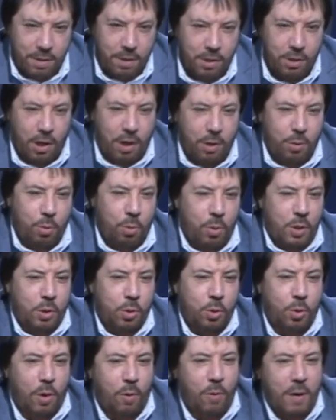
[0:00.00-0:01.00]
ياخذون وي
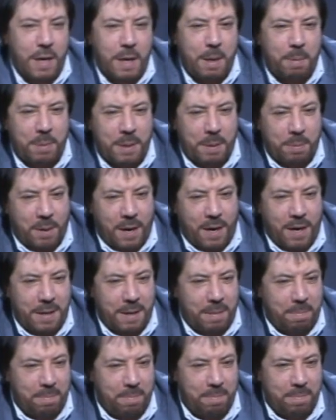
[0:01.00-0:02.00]
صوره وي ابني
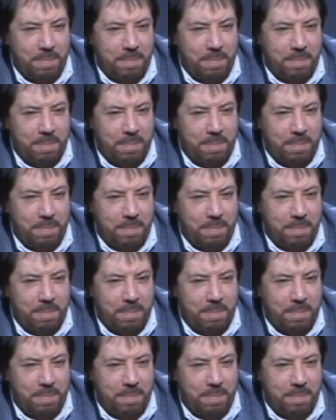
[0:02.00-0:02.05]
ابراهيم